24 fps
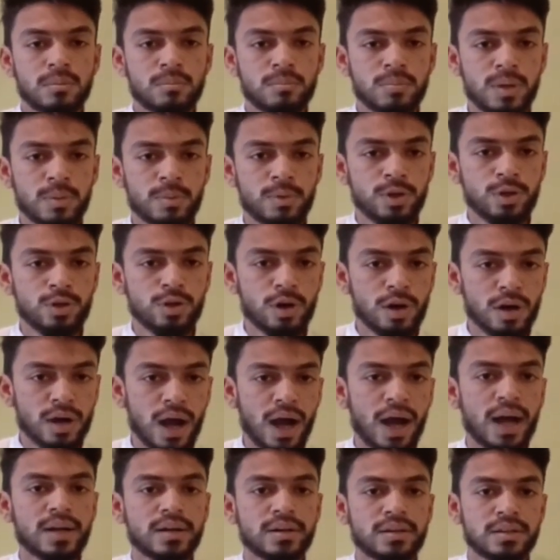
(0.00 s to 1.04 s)
বিভিন্ন
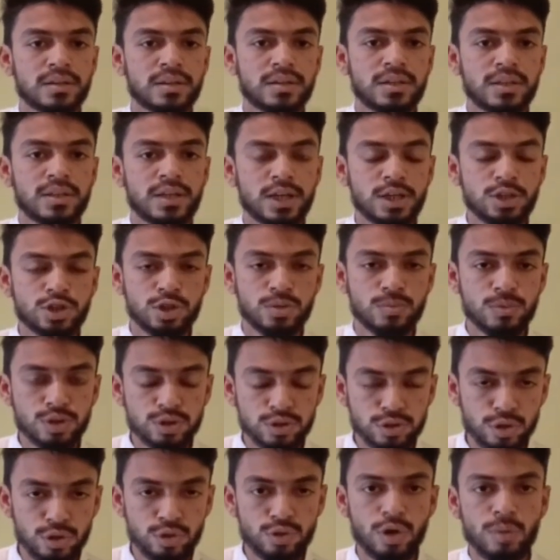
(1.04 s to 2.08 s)
গার্ড এই
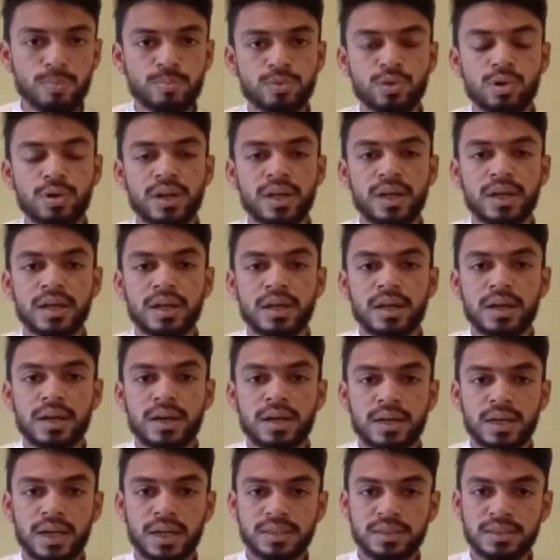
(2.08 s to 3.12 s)
সমস্ত দপ্তরে
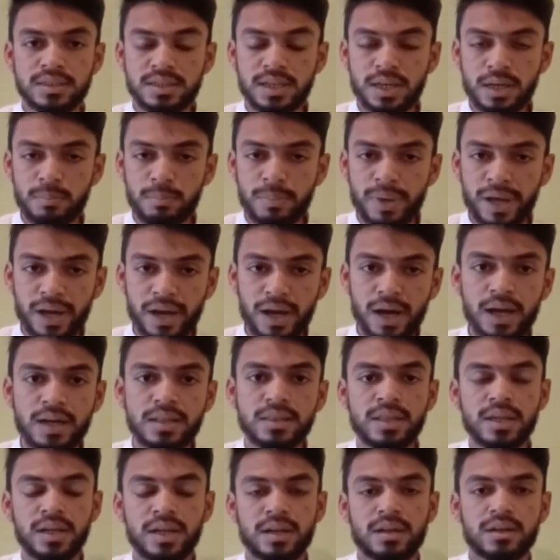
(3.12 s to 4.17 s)
রাজ্যের
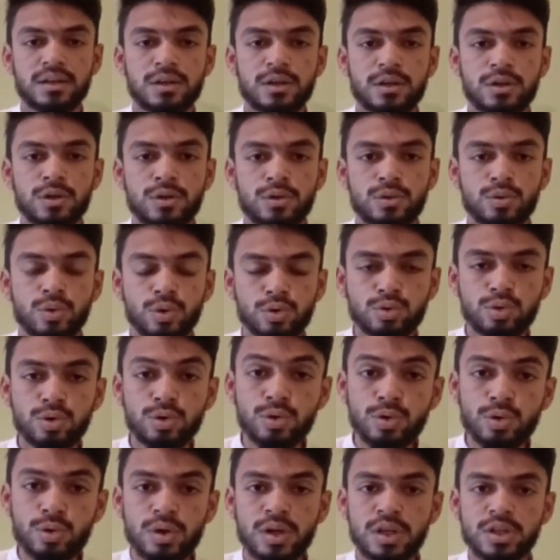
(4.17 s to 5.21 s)
বেকারদের নতুন
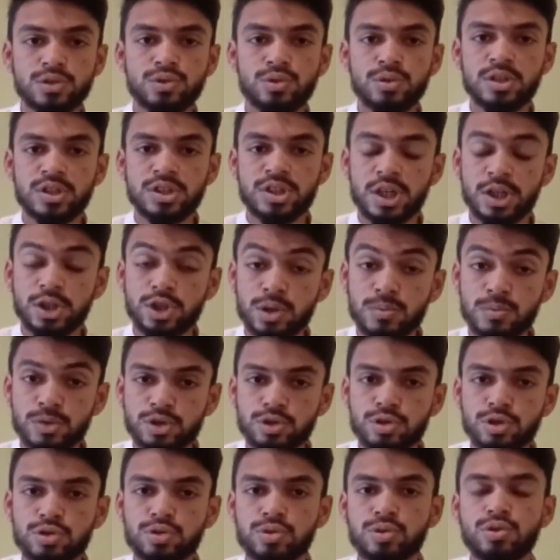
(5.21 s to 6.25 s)
করে যদি সেই
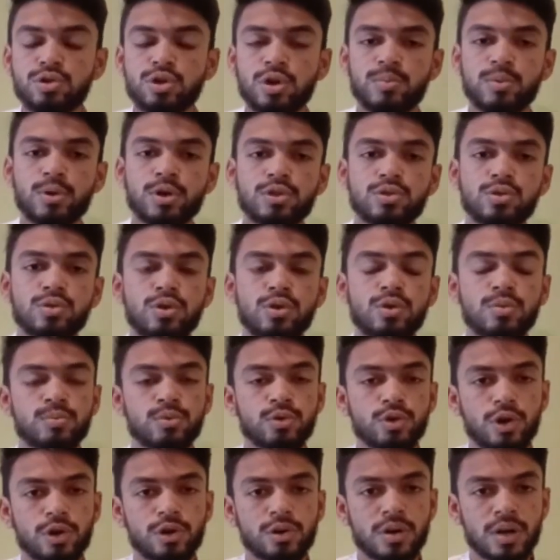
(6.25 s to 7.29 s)
সমস্ত শূন্যপদগুলো
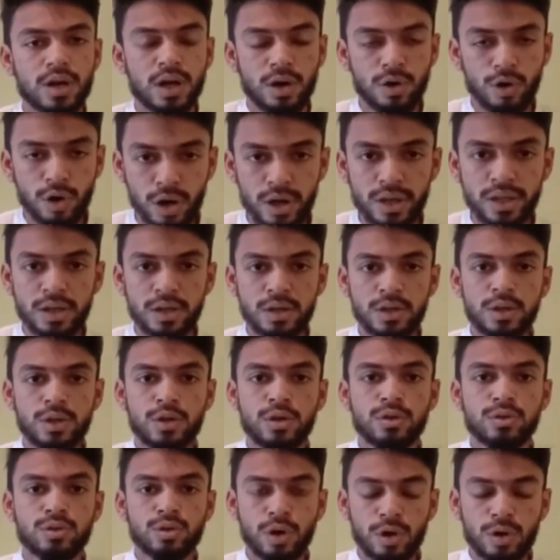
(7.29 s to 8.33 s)
পূরণ করা হয়
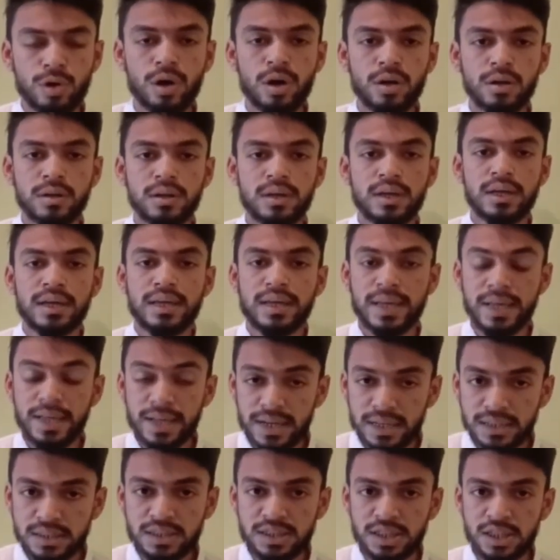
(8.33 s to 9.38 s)
তখন এই
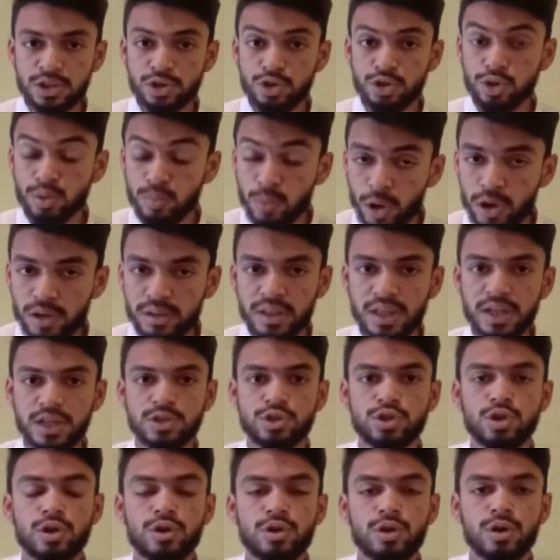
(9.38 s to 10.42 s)
রাজ্যের যুবকদের
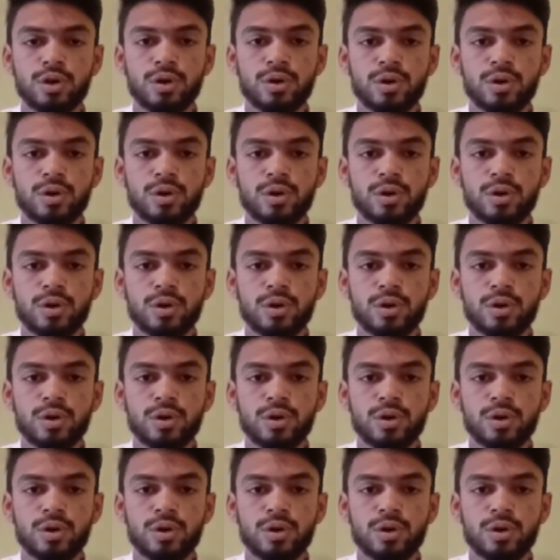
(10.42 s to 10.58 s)
জন্য